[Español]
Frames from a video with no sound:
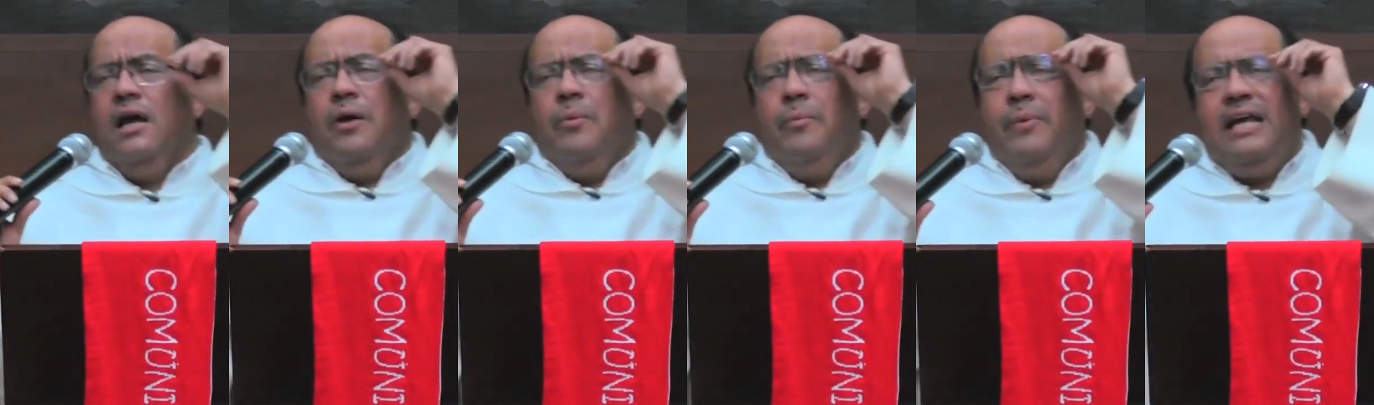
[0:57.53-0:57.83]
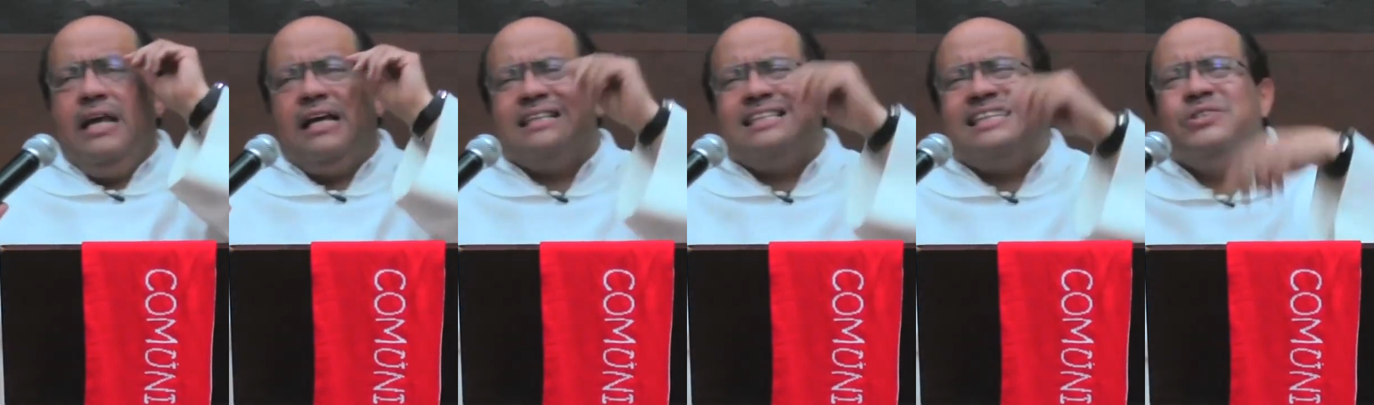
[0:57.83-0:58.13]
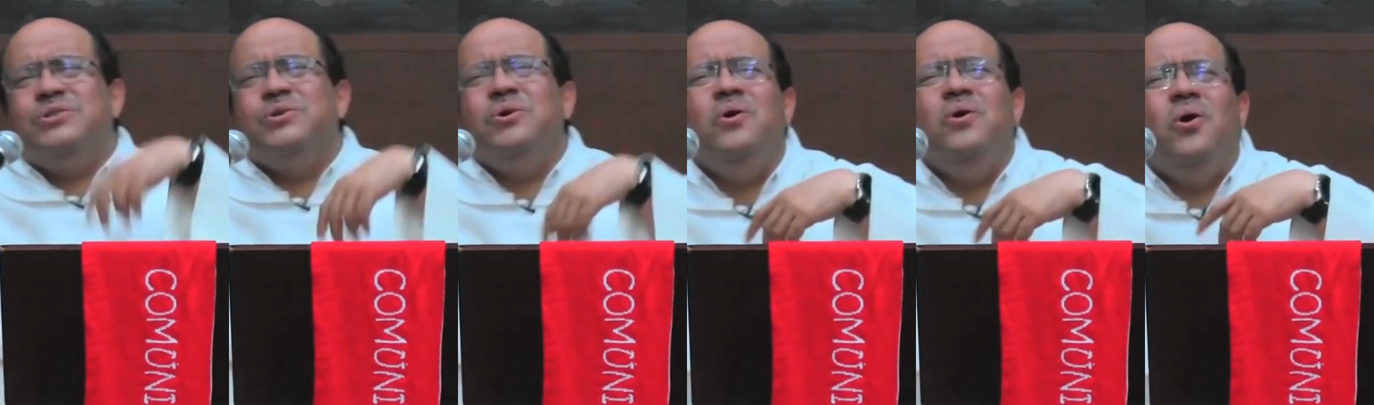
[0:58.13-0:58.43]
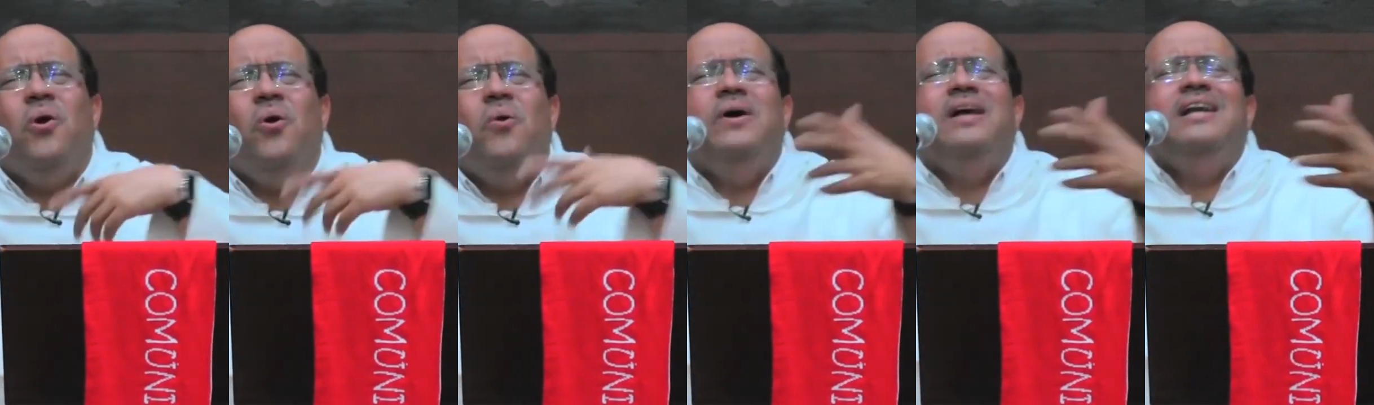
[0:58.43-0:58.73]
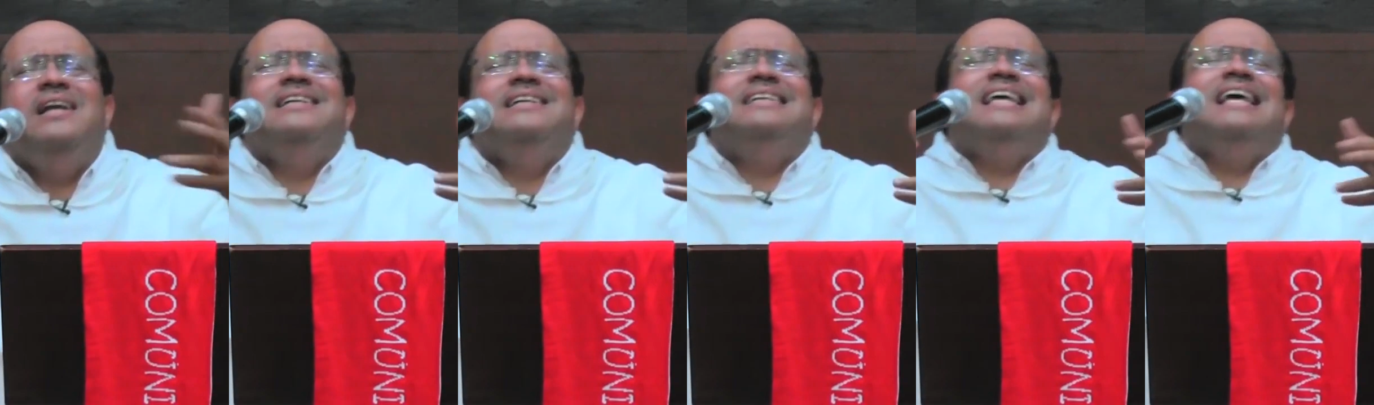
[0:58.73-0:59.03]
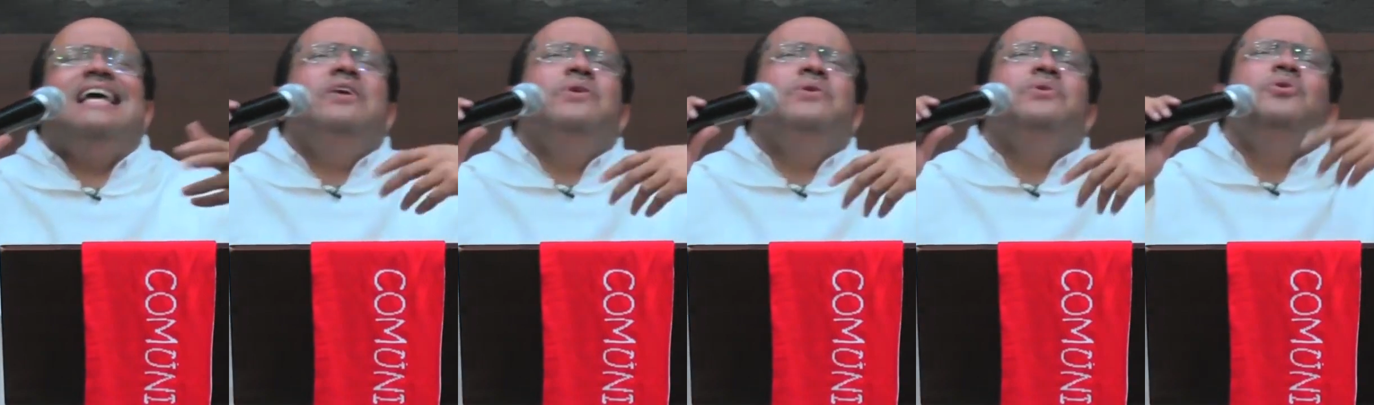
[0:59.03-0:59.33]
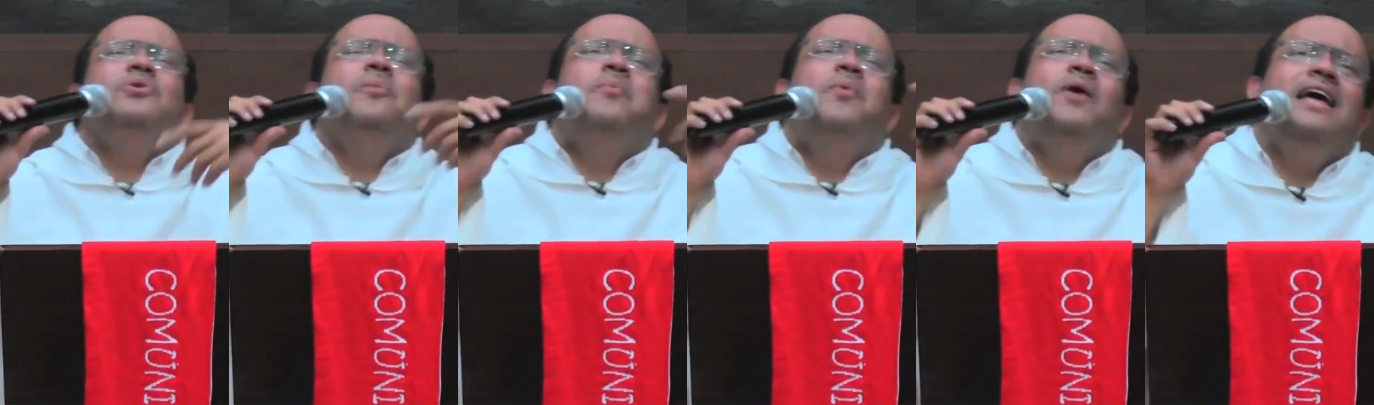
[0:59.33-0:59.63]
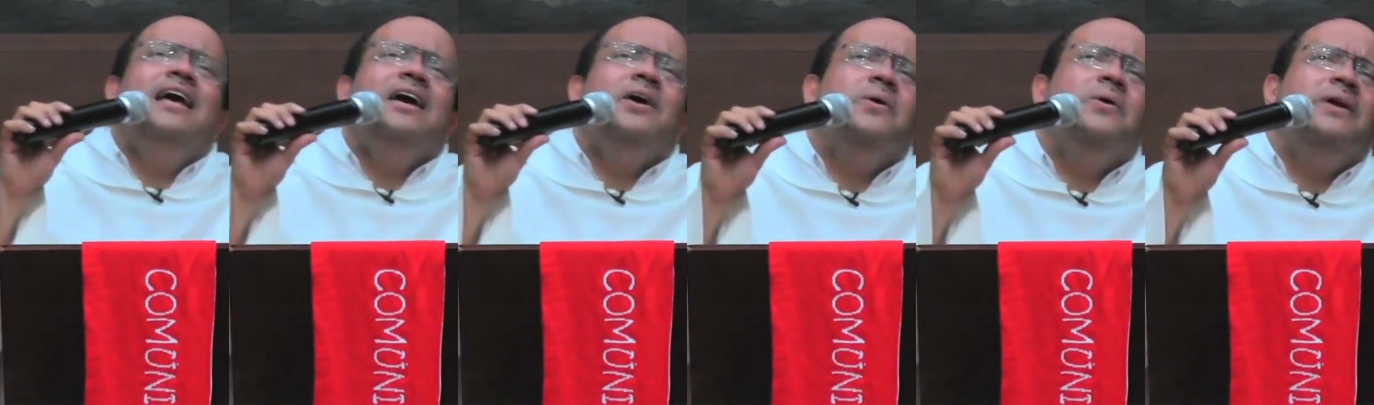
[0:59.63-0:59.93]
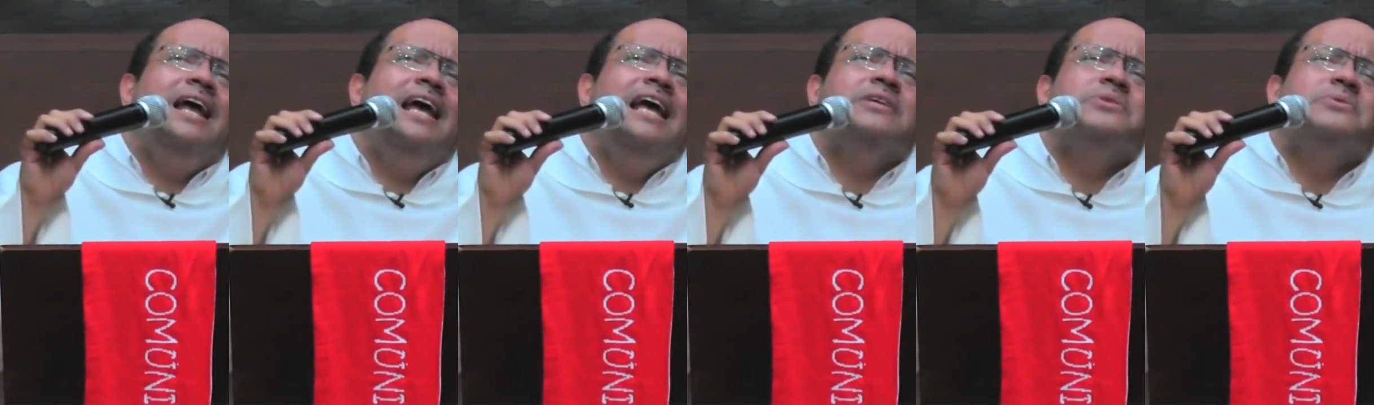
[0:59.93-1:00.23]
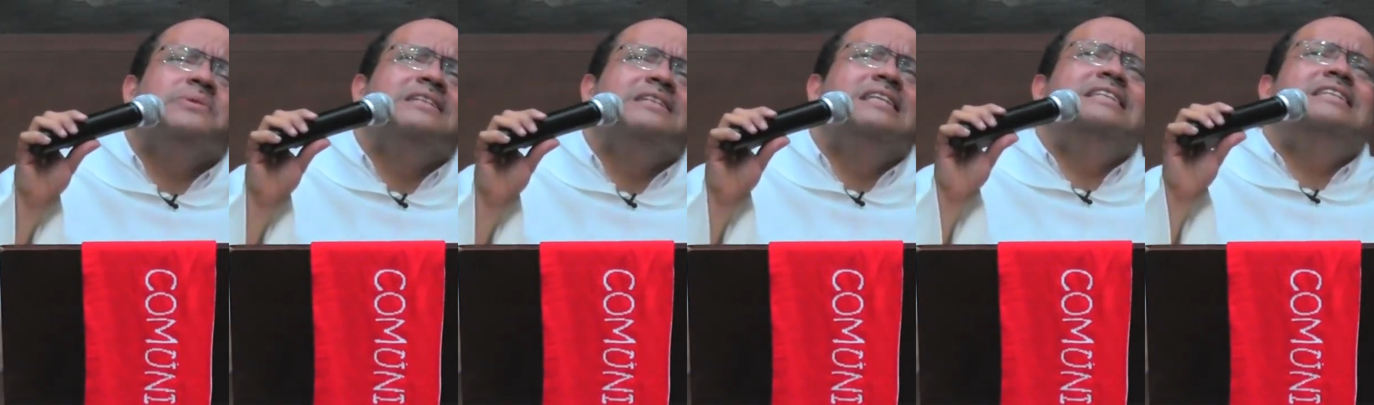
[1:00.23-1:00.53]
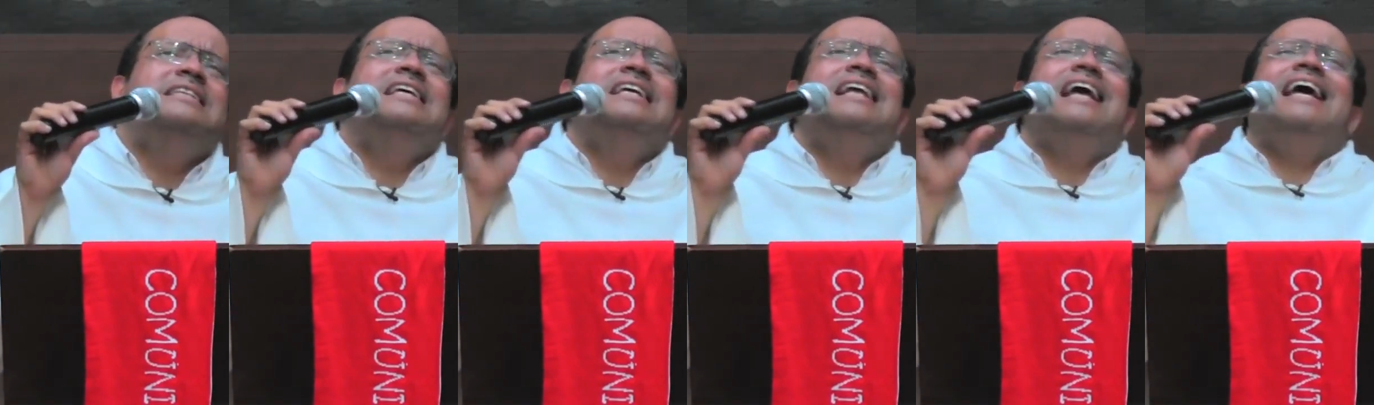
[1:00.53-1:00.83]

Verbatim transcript: mira, si son jóvenes, ellos no pueden con eso. Es decir,